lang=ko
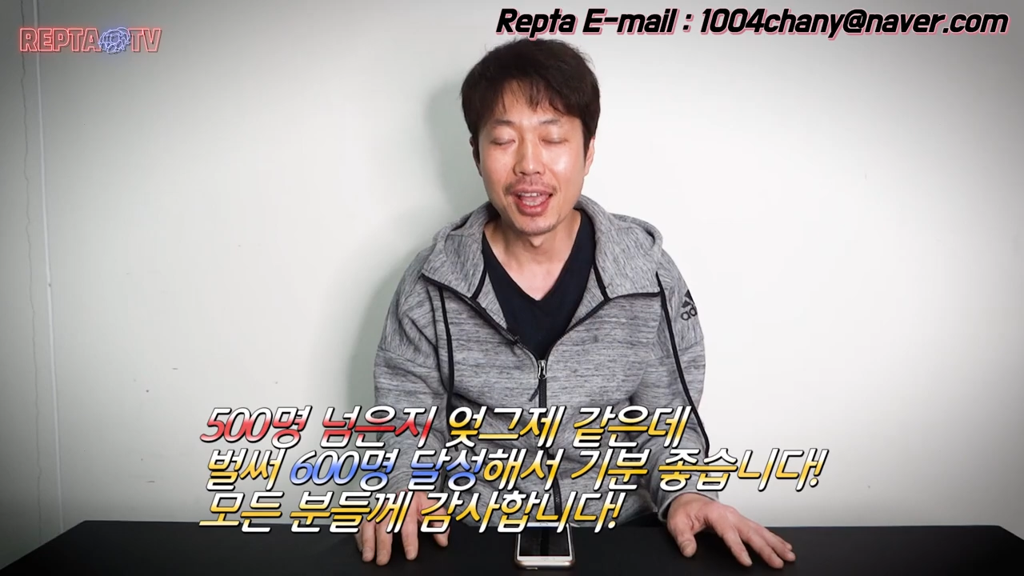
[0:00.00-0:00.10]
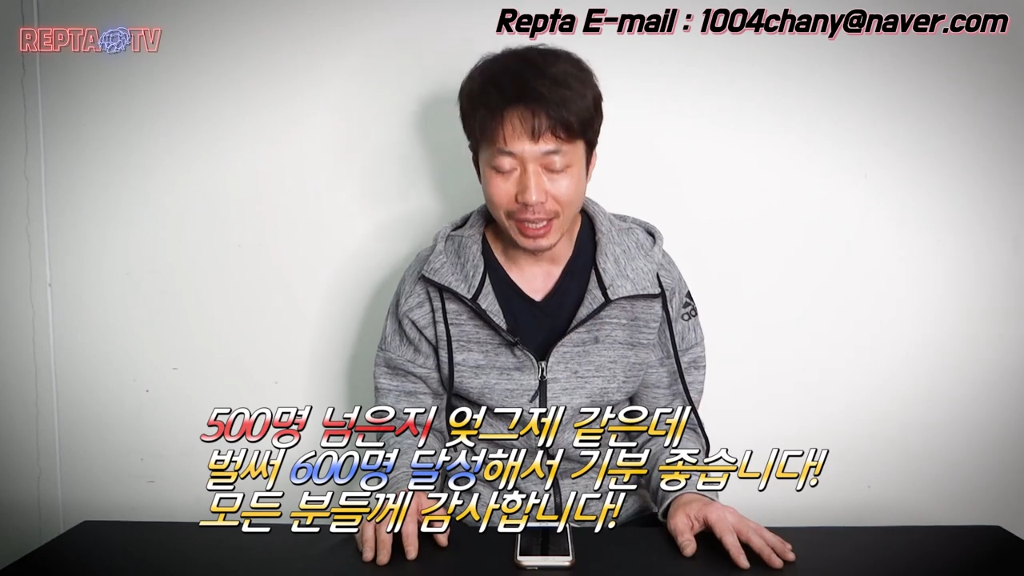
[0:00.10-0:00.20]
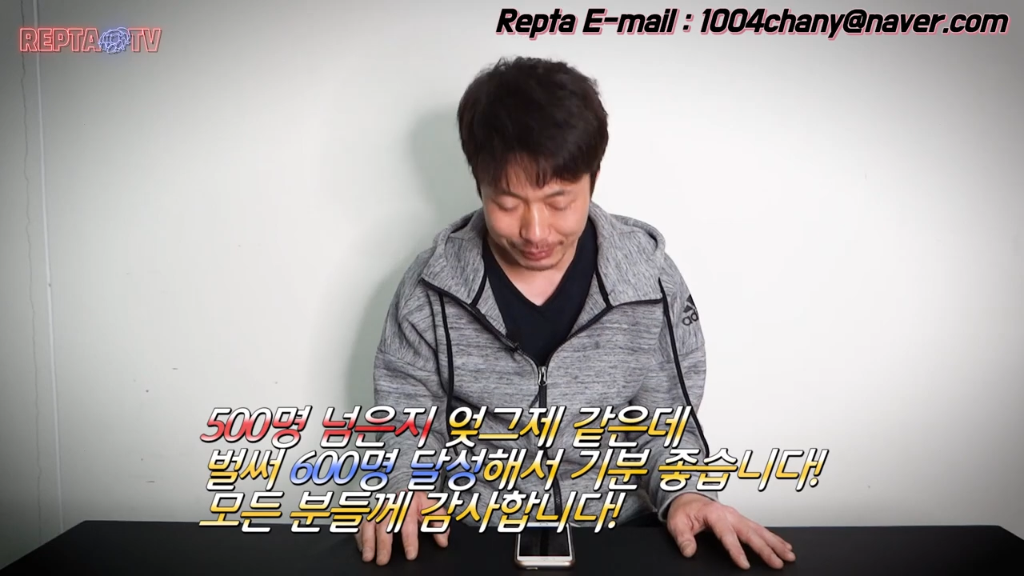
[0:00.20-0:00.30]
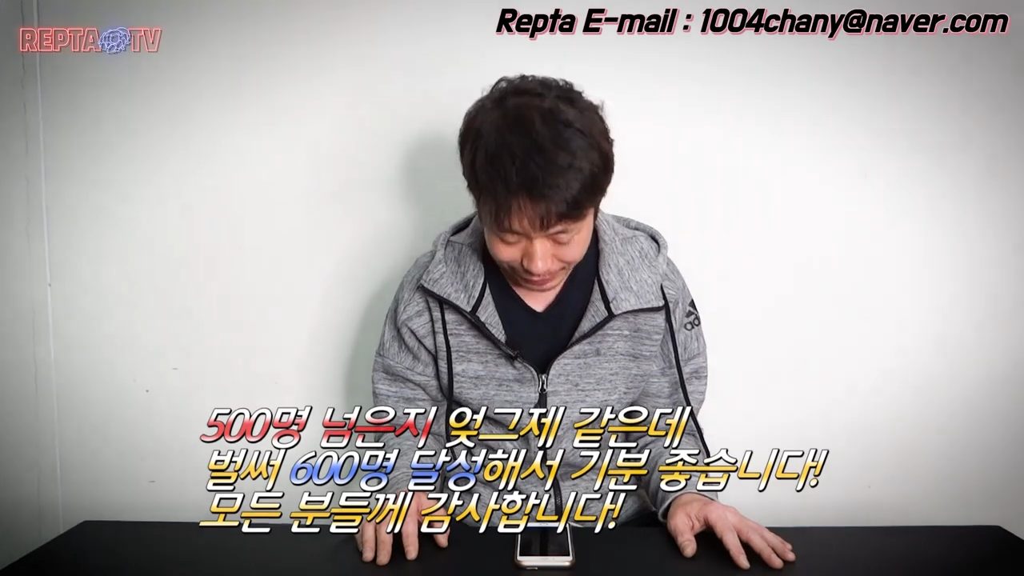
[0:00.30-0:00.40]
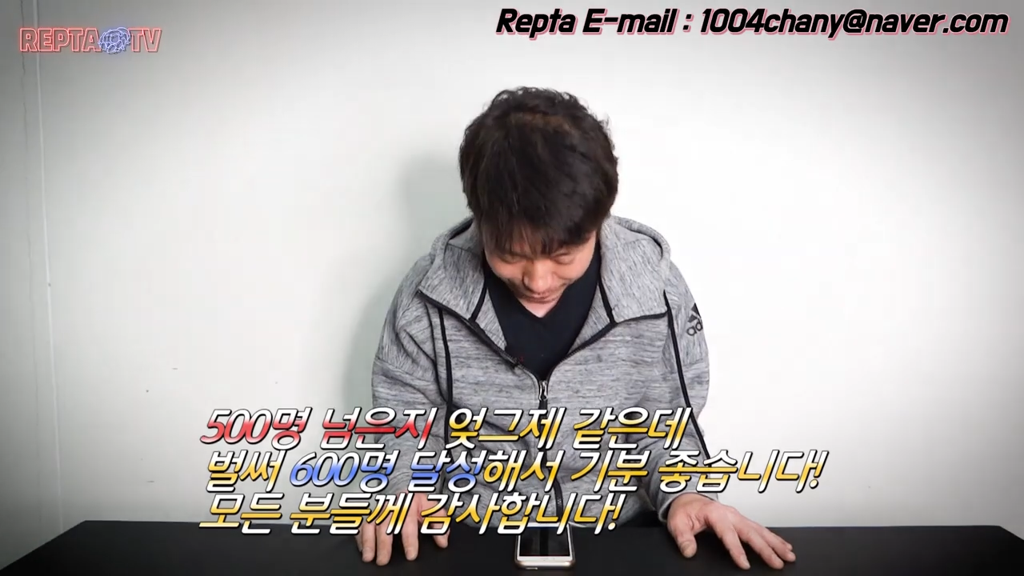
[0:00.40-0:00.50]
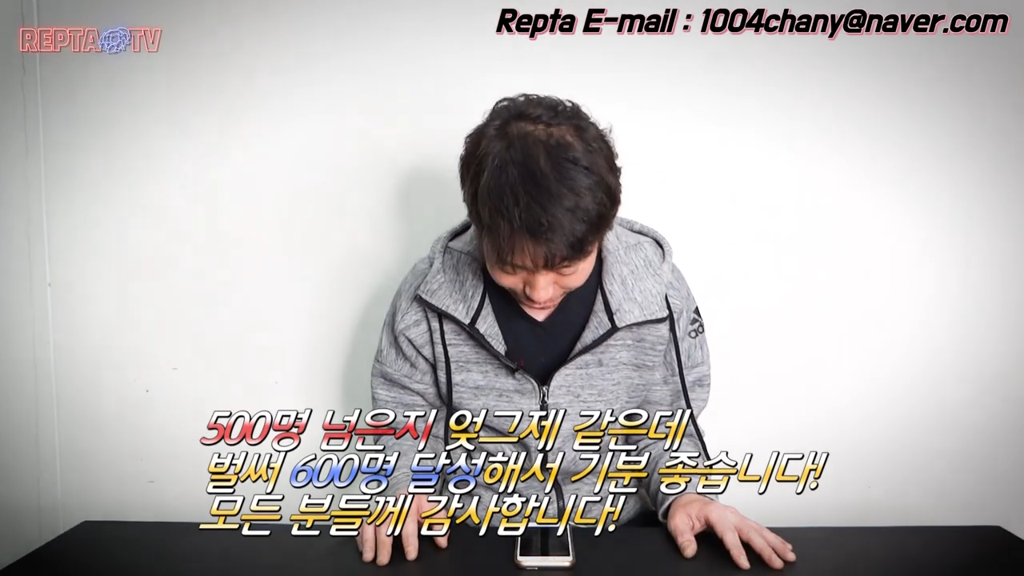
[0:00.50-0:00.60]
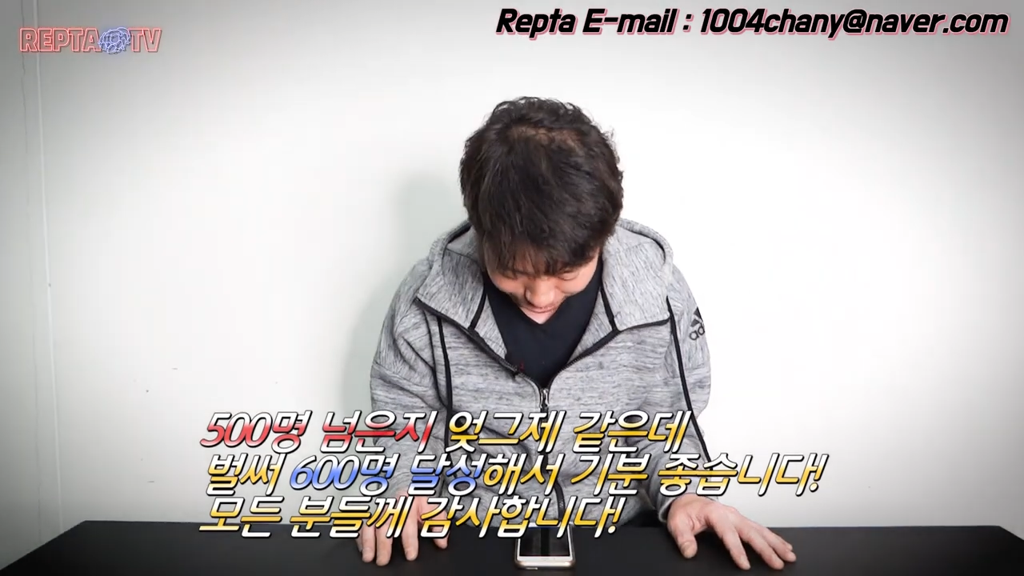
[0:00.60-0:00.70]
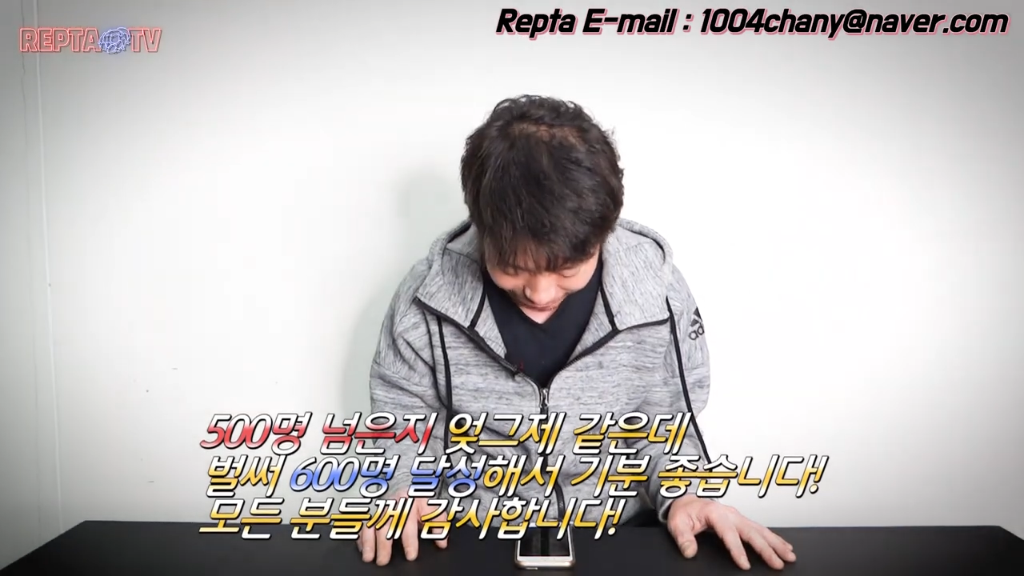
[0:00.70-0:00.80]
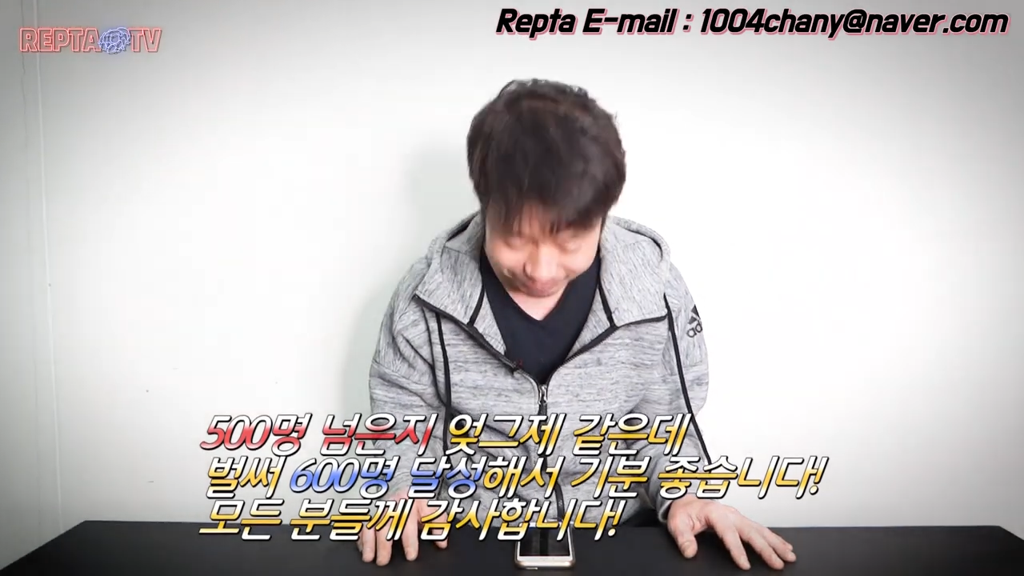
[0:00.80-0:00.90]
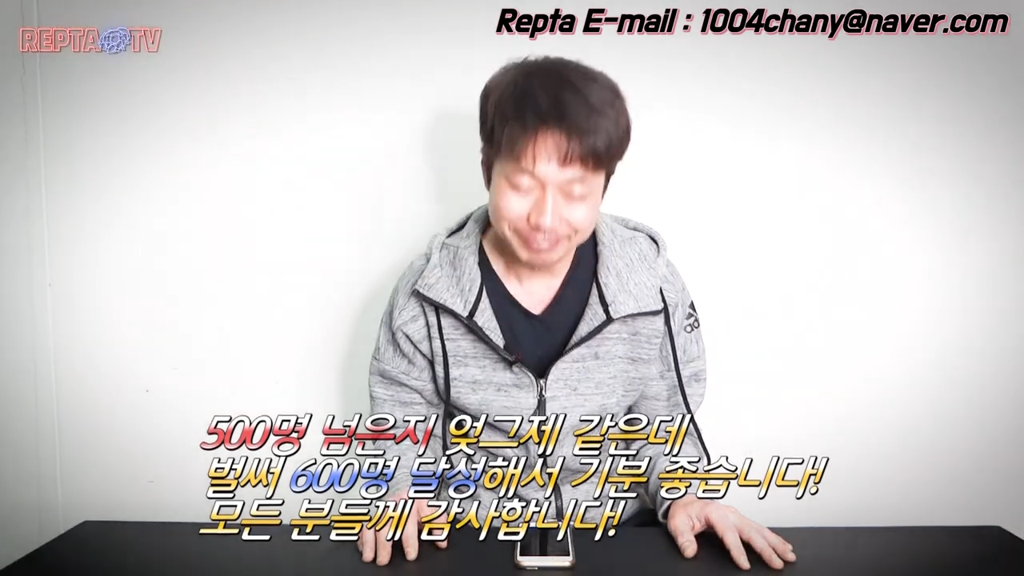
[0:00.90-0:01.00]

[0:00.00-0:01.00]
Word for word: 감사드리고요.